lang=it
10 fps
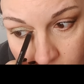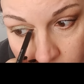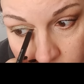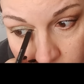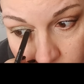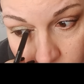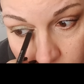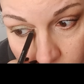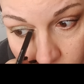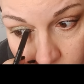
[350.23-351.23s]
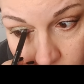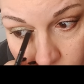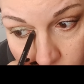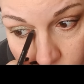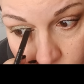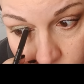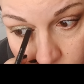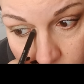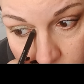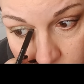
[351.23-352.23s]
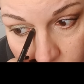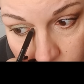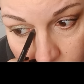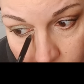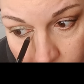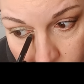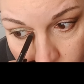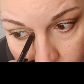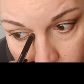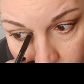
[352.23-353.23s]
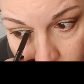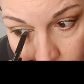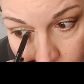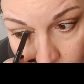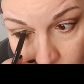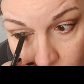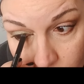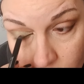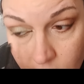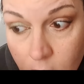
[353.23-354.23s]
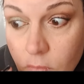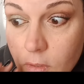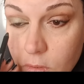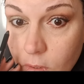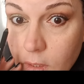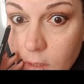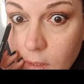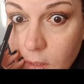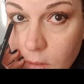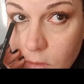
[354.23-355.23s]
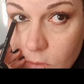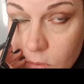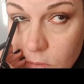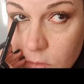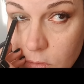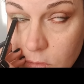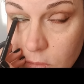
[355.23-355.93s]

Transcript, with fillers: certo che l'occhio è molto intensificato eh? vado anche dentro